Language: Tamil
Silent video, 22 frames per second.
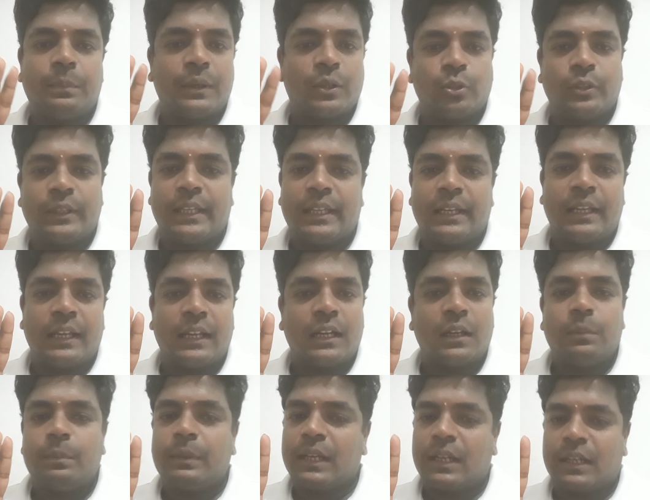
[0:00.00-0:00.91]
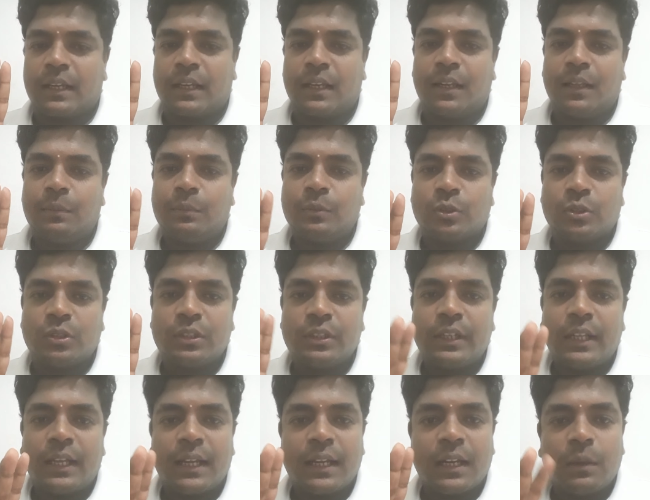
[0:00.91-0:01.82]
பகுதியை நாங்கள் பார்க்கலாம் ஒன்று
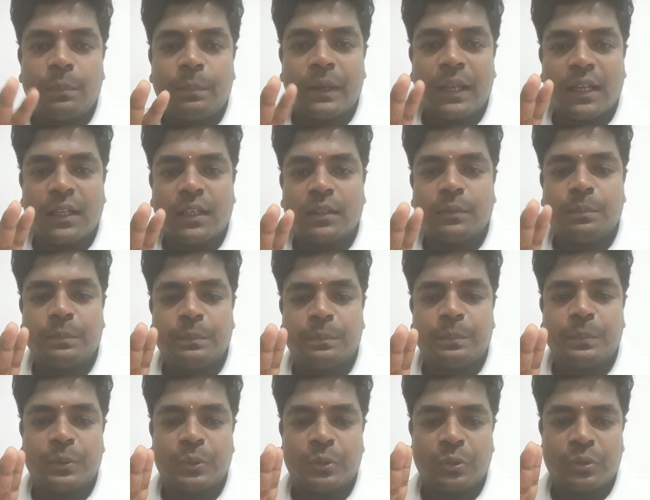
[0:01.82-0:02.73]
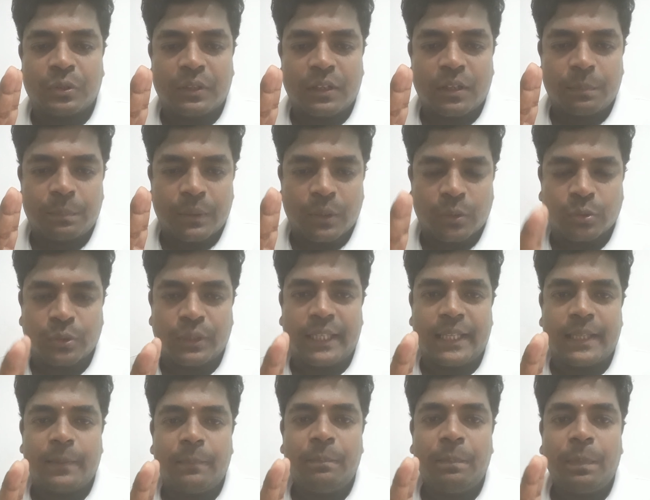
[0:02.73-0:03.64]
நாங்கள் பார்க்க போகின்ற பகுதி